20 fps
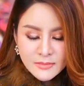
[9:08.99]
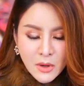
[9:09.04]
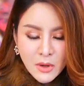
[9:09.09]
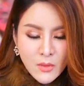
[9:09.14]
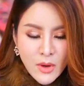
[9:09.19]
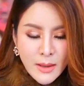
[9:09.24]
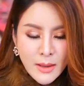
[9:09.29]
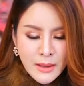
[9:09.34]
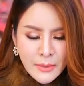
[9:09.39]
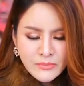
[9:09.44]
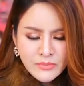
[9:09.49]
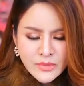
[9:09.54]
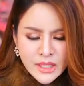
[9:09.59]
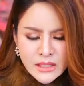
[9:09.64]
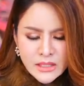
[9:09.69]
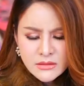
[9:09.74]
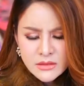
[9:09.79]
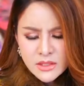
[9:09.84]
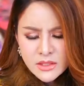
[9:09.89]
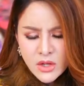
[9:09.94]
เพราะว่าแบบ
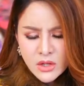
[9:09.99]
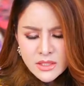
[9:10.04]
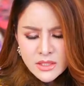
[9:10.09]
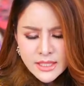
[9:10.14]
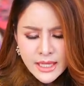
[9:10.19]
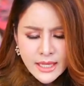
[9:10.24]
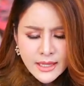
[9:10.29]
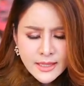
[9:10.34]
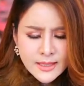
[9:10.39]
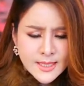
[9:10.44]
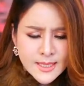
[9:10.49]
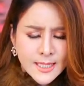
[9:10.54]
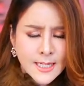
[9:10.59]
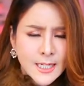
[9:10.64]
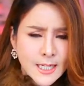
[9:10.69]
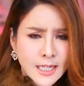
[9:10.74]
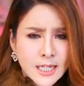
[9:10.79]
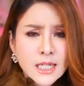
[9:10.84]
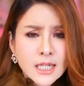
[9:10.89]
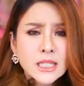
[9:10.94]
ยอดแชร์
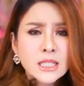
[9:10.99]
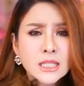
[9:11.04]
ช้า